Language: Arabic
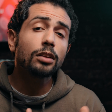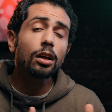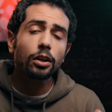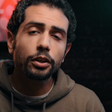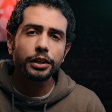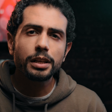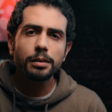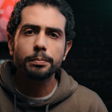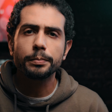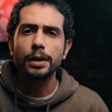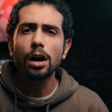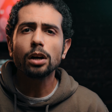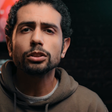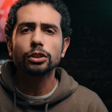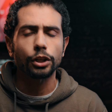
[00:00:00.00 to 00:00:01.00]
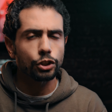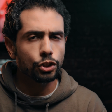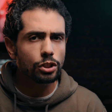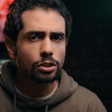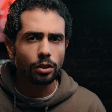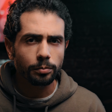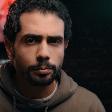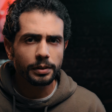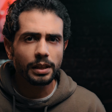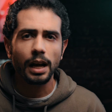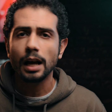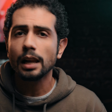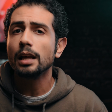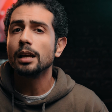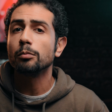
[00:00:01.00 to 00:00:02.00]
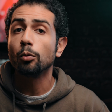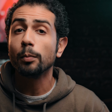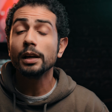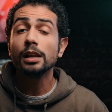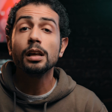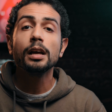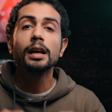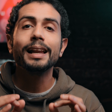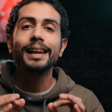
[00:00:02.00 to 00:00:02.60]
تقرير باكتر 20 تطبيق على الموبايل